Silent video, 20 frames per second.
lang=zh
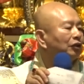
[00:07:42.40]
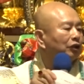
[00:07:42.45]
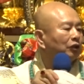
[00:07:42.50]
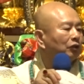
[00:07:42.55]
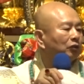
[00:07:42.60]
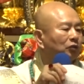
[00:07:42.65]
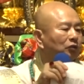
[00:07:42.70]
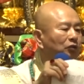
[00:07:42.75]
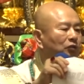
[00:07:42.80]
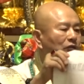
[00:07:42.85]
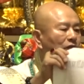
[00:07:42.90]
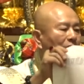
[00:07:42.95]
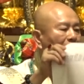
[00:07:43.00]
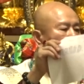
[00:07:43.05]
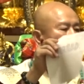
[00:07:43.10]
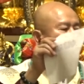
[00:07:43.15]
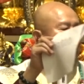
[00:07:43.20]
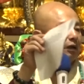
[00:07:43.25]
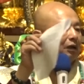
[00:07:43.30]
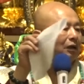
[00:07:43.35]
这五
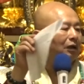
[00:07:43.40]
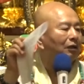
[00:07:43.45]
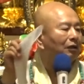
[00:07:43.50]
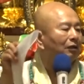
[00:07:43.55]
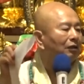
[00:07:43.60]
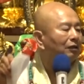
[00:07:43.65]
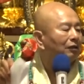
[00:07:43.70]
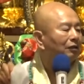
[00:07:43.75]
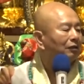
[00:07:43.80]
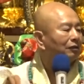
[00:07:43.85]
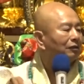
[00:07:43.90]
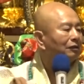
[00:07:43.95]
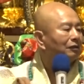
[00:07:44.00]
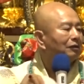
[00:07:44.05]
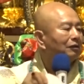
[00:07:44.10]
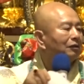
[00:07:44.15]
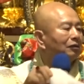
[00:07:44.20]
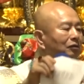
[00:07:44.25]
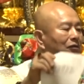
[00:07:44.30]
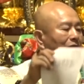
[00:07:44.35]
方啊，
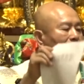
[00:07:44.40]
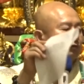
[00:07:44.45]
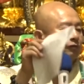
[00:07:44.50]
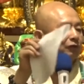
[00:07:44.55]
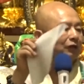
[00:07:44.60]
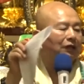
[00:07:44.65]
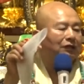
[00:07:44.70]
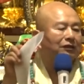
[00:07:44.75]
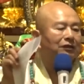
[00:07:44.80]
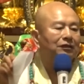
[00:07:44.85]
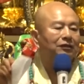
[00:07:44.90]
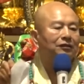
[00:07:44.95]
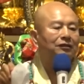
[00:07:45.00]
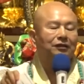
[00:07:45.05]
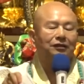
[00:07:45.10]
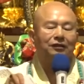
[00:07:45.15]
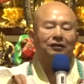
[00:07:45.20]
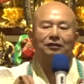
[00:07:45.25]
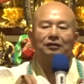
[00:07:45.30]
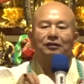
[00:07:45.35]
五方的
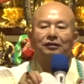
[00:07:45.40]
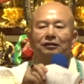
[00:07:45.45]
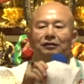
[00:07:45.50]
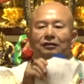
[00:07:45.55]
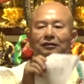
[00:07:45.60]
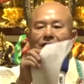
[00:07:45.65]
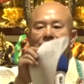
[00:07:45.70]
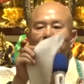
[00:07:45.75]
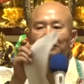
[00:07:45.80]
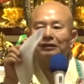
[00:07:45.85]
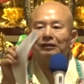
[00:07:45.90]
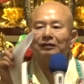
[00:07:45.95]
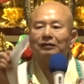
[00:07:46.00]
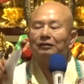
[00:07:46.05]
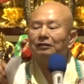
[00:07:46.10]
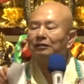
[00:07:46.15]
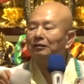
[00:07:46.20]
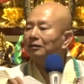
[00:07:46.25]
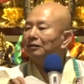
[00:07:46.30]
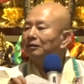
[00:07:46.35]
这个地，
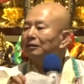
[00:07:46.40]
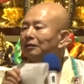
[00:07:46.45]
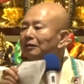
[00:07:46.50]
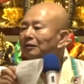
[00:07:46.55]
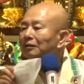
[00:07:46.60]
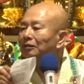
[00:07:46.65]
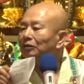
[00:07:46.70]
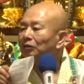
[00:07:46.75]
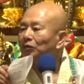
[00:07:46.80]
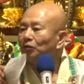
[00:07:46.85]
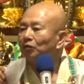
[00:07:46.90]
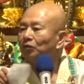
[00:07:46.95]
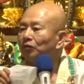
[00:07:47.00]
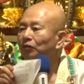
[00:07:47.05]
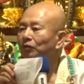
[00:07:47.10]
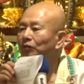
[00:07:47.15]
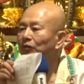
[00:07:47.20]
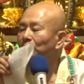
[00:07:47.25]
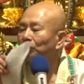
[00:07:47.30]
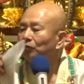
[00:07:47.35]
五
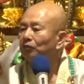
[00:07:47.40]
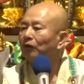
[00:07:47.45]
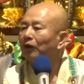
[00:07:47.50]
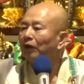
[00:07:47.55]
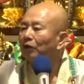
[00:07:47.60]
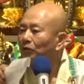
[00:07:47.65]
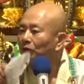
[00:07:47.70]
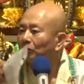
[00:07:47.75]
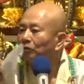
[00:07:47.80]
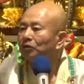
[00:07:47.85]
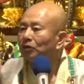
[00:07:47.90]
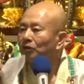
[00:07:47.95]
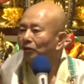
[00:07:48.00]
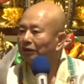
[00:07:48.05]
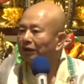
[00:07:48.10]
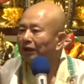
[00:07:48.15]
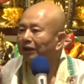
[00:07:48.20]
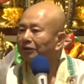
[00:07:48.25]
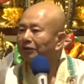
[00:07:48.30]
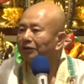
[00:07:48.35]
五方五
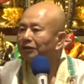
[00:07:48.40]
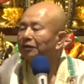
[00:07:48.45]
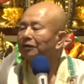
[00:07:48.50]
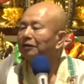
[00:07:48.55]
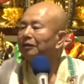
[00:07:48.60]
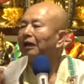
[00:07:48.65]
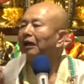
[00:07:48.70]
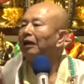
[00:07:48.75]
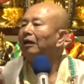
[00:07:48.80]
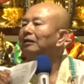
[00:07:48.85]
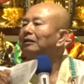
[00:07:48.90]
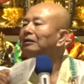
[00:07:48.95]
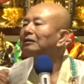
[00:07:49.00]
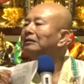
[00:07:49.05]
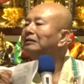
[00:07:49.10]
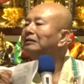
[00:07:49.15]
种颜色了。